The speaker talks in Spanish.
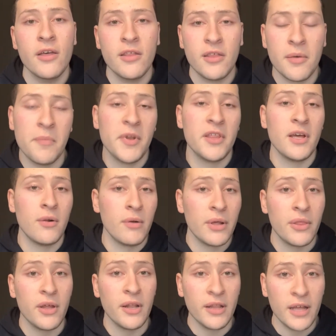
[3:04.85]
siempre es algo
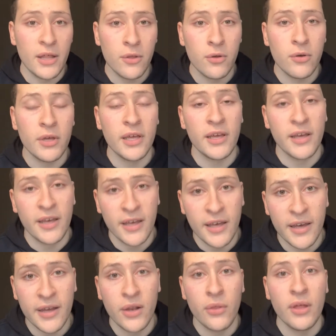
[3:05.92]
acertado y que
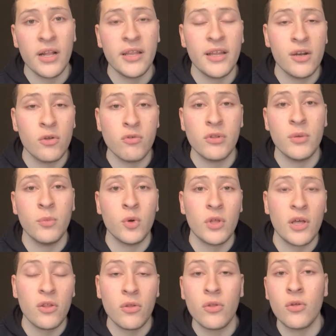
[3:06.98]
en el Celta en los últimos
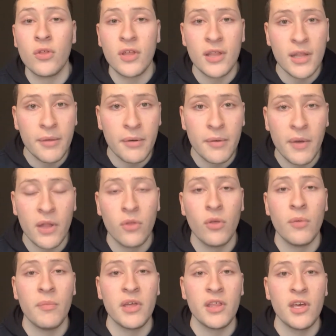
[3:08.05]
años no se estaba viendo
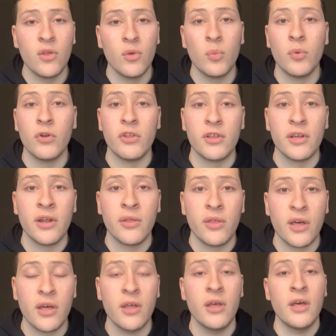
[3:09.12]
demasiado, por desgracia.